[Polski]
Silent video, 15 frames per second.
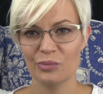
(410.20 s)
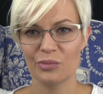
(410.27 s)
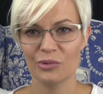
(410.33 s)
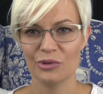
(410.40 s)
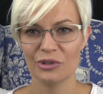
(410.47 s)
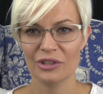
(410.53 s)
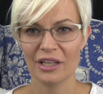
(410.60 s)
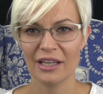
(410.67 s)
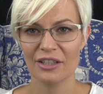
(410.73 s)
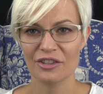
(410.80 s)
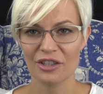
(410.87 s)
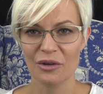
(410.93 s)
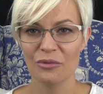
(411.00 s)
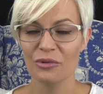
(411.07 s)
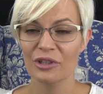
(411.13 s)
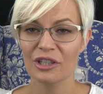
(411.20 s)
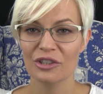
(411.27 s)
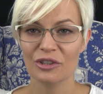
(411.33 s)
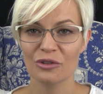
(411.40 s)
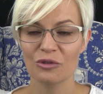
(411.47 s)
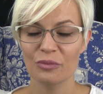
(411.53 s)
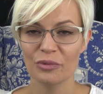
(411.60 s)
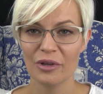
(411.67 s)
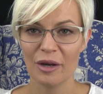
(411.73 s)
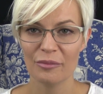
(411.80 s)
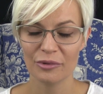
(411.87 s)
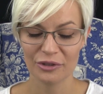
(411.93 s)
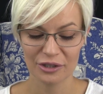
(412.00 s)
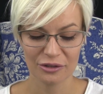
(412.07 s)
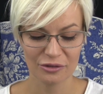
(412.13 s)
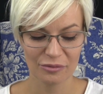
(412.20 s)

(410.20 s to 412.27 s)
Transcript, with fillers: później żałuję, że kupiłam po tej